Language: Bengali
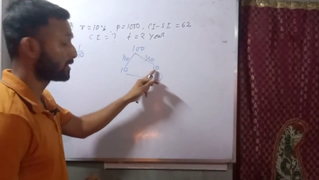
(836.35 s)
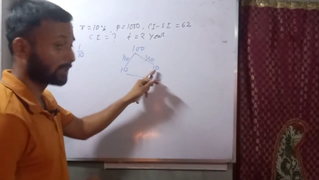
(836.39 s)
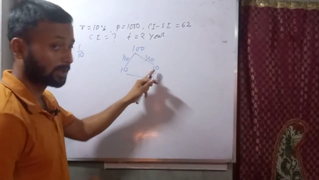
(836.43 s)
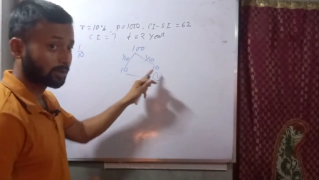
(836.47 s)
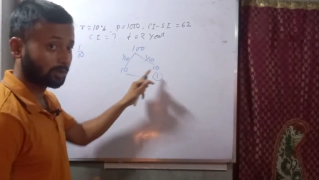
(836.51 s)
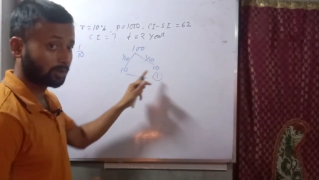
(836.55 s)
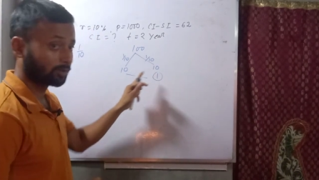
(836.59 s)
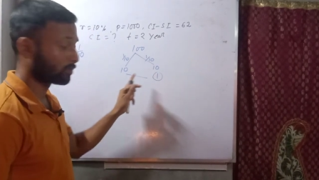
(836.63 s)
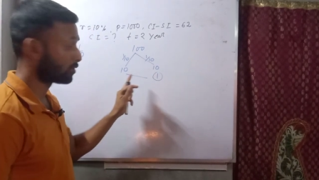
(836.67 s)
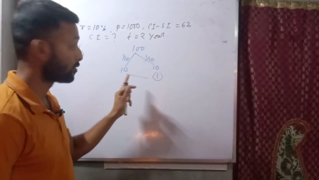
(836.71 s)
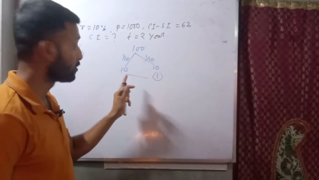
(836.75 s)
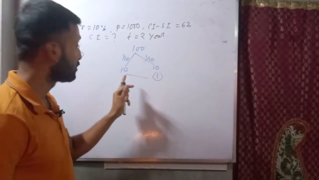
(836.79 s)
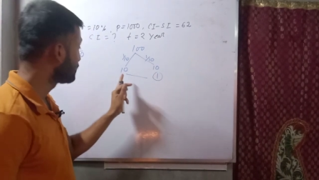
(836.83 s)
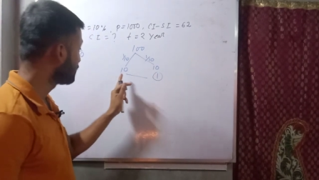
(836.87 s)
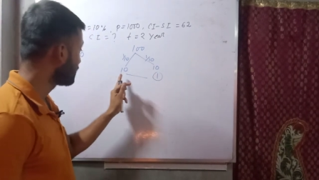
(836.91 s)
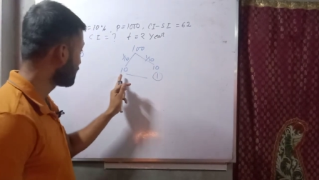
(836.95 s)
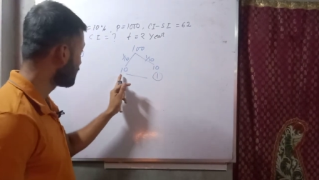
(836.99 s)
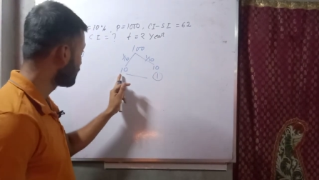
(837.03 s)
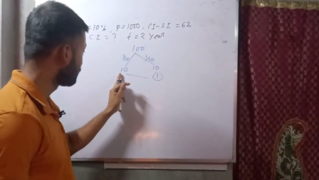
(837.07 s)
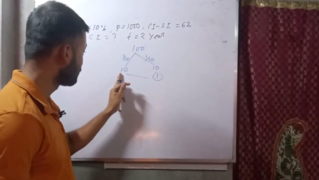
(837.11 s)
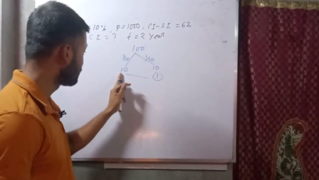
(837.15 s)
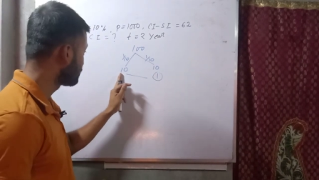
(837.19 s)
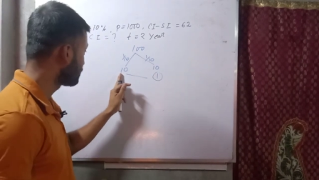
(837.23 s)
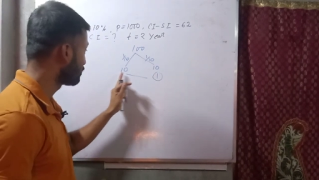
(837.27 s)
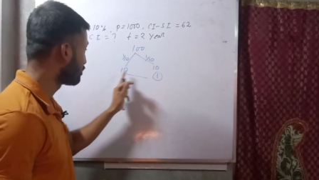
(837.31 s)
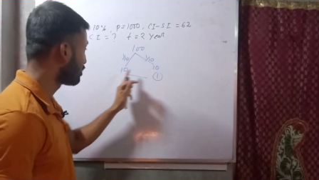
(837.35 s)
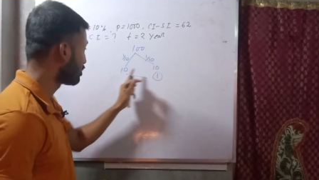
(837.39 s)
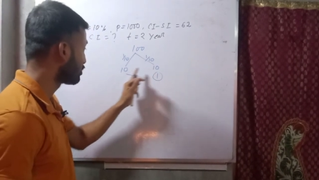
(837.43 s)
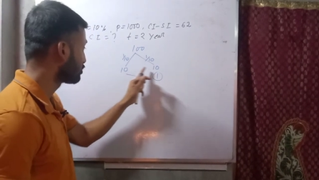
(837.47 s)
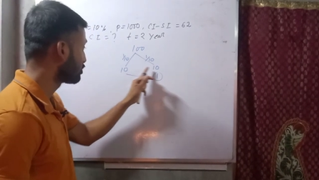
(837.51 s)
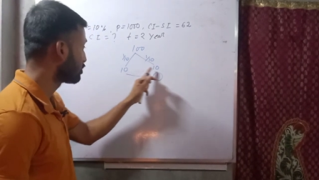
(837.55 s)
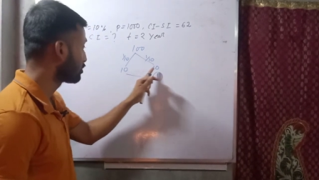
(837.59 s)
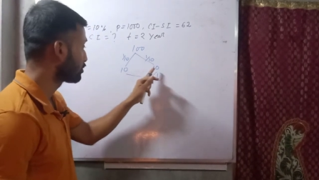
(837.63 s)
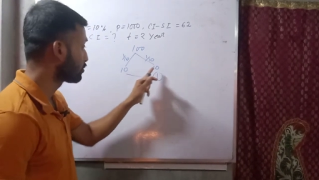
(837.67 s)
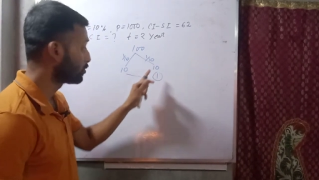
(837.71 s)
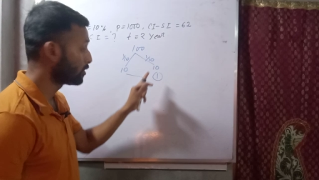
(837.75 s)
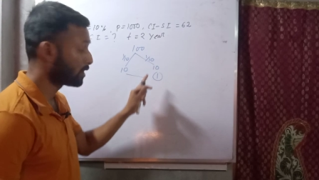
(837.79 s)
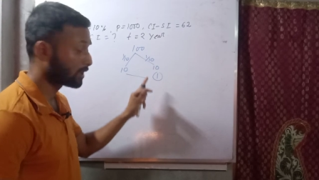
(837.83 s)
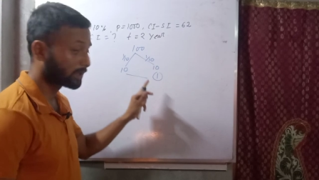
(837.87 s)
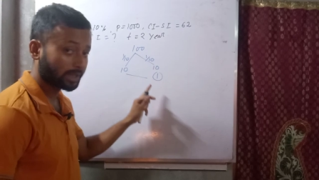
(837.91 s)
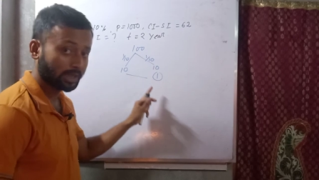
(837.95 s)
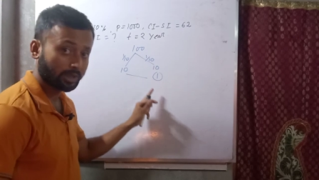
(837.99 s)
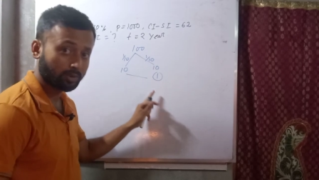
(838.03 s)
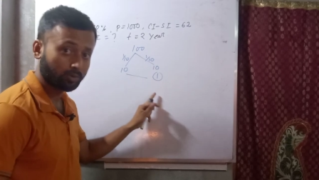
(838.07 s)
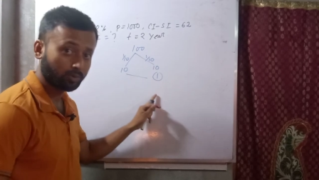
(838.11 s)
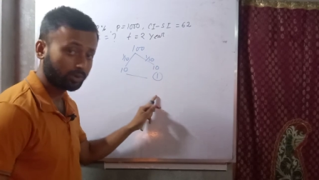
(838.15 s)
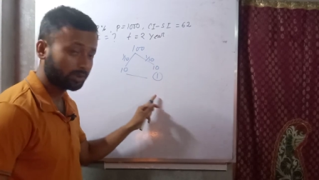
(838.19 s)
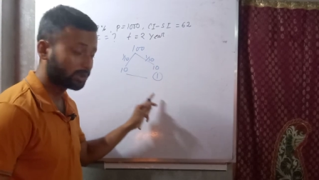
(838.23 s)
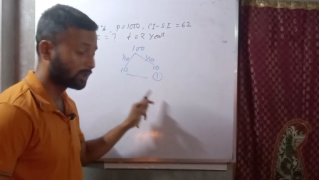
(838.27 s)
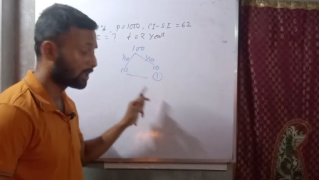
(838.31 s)
এসআই কত সিআই হচ্ছে দশ দশ কুড়ি এক
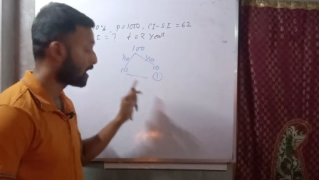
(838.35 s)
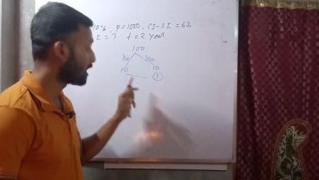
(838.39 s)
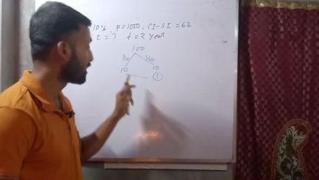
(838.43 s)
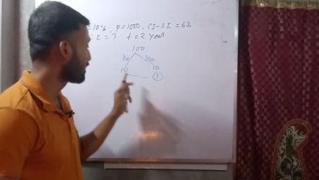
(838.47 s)
একুশ